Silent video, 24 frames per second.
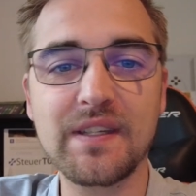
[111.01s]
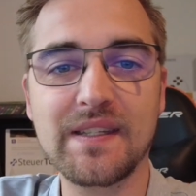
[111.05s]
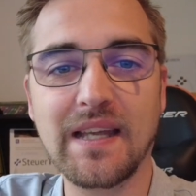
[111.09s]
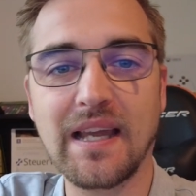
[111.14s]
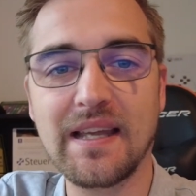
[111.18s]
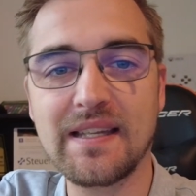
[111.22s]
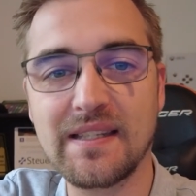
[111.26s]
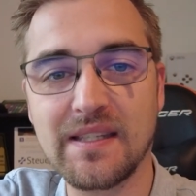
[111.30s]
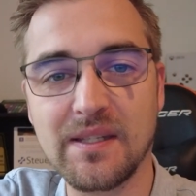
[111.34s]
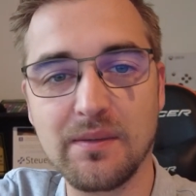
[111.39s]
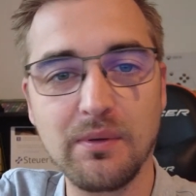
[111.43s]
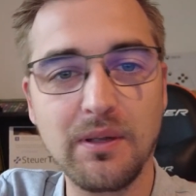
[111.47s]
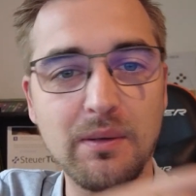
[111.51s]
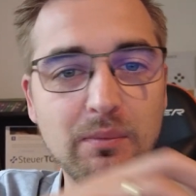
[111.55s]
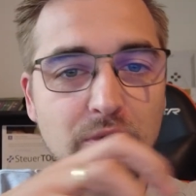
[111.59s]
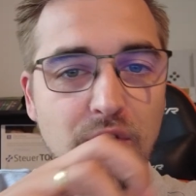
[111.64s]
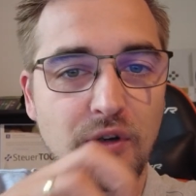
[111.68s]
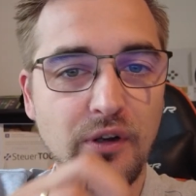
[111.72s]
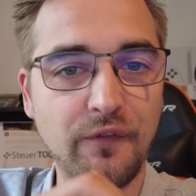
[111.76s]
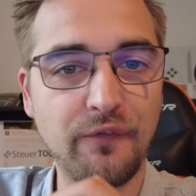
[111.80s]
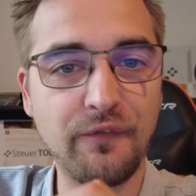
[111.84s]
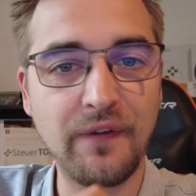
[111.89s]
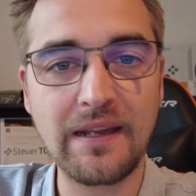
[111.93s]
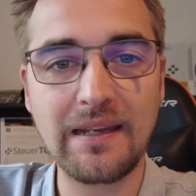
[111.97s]
Das heißt, es wird
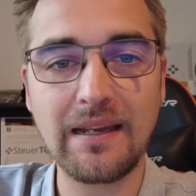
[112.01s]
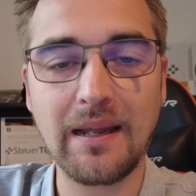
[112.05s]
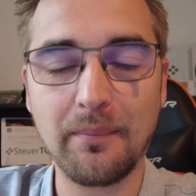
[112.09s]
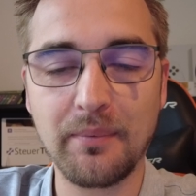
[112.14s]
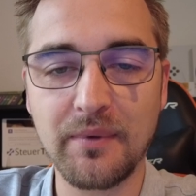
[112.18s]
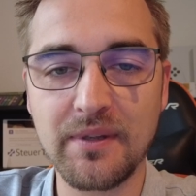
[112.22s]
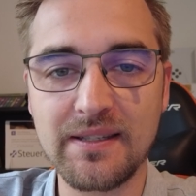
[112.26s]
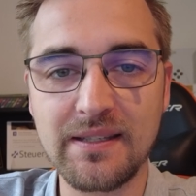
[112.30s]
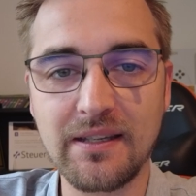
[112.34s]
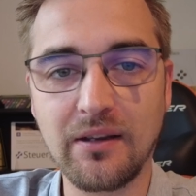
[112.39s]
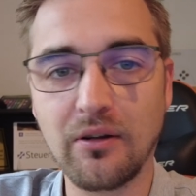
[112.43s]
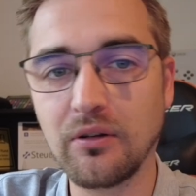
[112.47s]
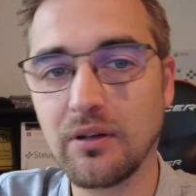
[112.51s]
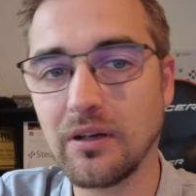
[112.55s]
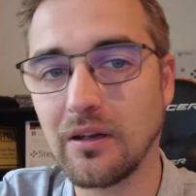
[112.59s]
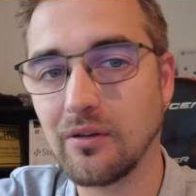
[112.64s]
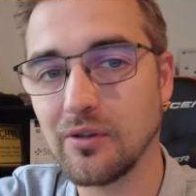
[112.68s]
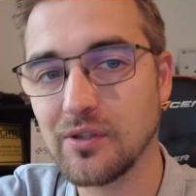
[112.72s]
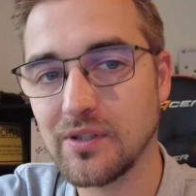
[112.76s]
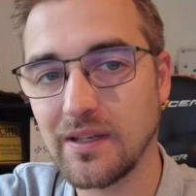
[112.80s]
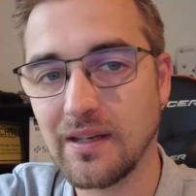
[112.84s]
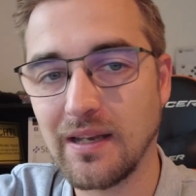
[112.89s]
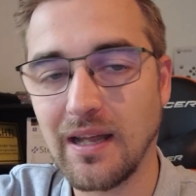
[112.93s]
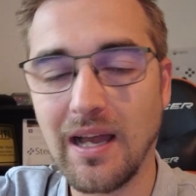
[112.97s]
im Fett abgesaugt
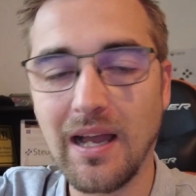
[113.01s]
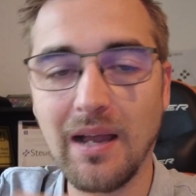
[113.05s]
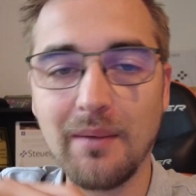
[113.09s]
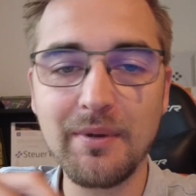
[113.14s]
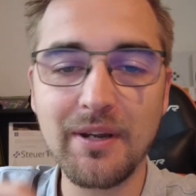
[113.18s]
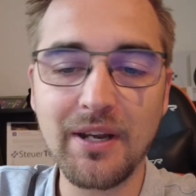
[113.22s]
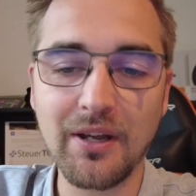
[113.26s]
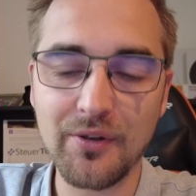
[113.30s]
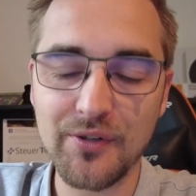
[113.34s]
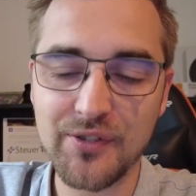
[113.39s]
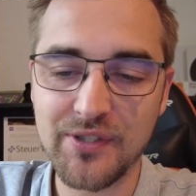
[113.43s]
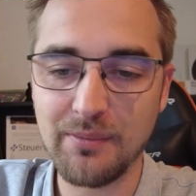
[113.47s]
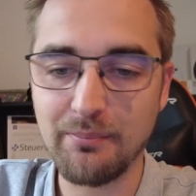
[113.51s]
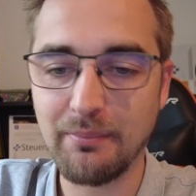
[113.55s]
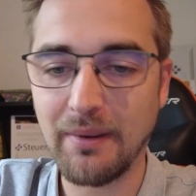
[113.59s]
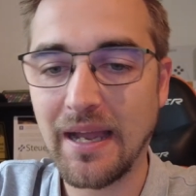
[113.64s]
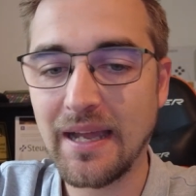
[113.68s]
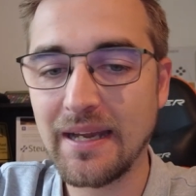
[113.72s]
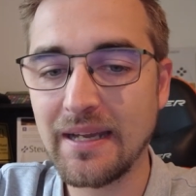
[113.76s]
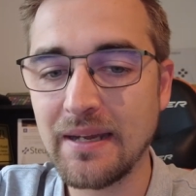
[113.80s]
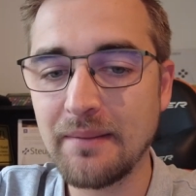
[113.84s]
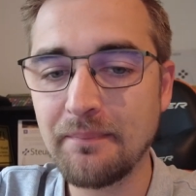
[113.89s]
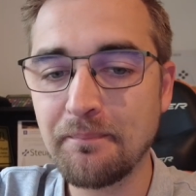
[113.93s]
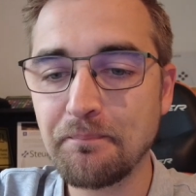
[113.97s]
aus den Armen, aus den
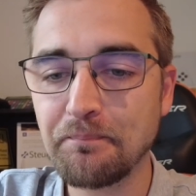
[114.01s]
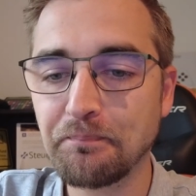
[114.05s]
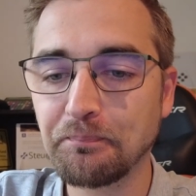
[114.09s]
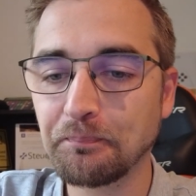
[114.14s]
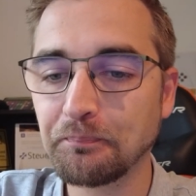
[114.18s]
Beinen